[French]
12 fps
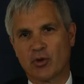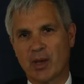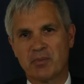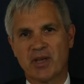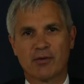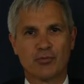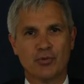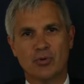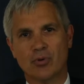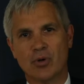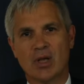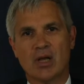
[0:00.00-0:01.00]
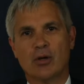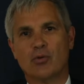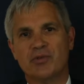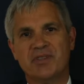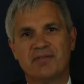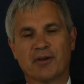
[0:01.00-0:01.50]
On a bien vu le,
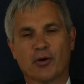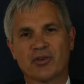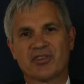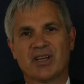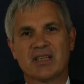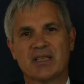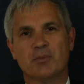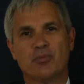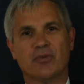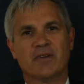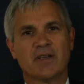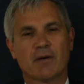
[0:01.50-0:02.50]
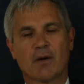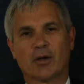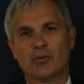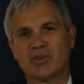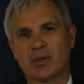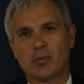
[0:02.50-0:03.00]
le différentiel qu'il pouvait y
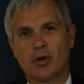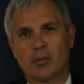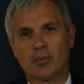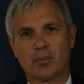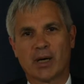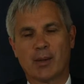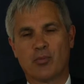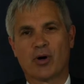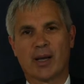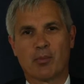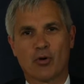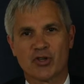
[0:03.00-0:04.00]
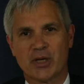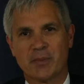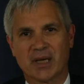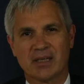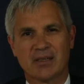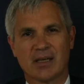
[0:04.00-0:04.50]
avoir notamment par rapport à l'approche
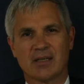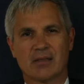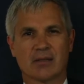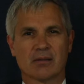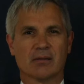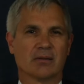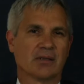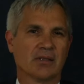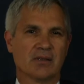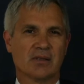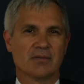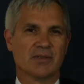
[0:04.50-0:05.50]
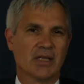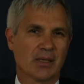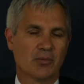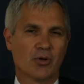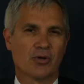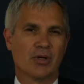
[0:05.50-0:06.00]
américaine qui a été
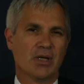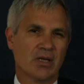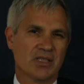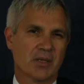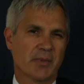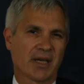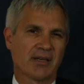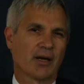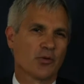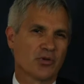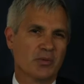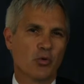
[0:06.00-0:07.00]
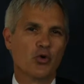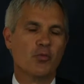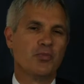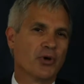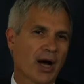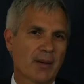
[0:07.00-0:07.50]
finalement, les Américains étaient beaucoup
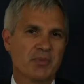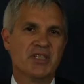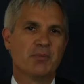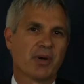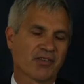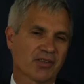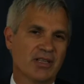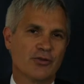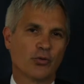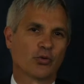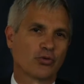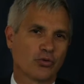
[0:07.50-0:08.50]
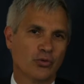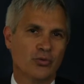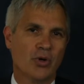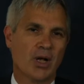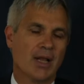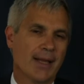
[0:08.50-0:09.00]
plus rapides parce qu'ils ont
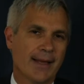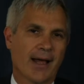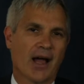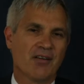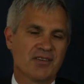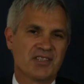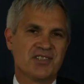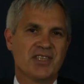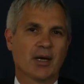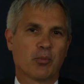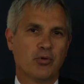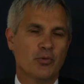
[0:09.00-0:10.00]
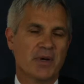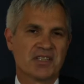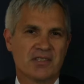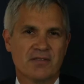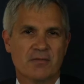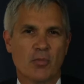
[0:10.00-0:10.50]
su investir plus
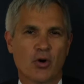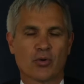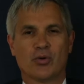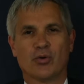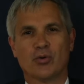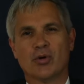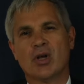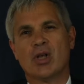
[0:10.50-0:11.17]
massivement que